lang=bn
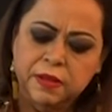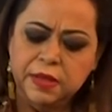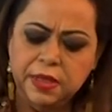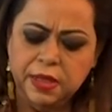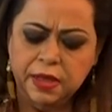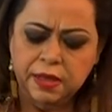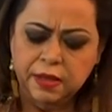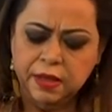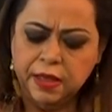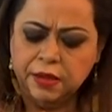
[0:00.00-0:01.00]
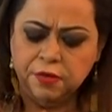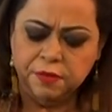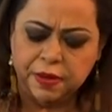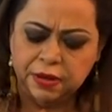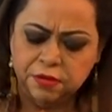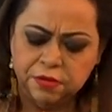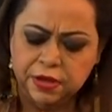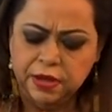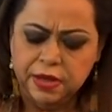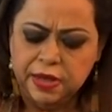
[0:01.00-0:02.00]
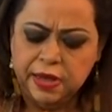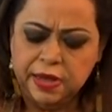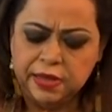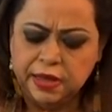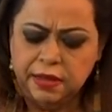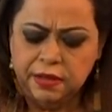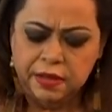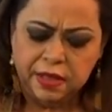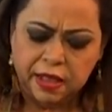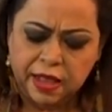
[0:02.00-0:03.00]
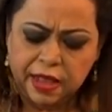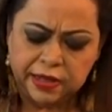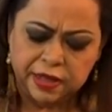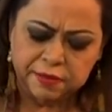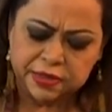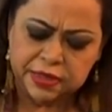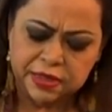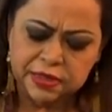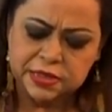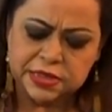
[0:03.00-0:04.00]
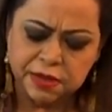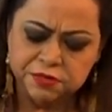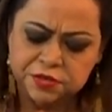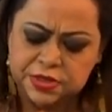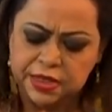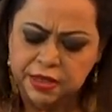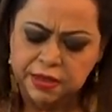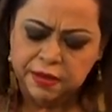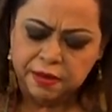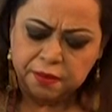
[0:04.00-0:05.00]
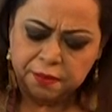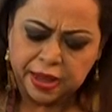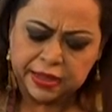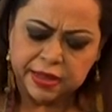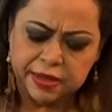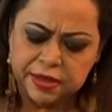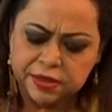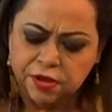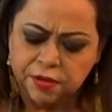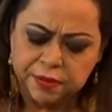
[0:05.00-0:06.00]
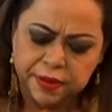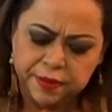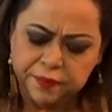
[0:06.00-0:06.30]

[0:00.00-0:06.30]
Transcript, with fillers: দিয়ে এখন ভালো করে এটা আগে আমাদের চামচ দিয়ে মাখিয়ে নিতে হবে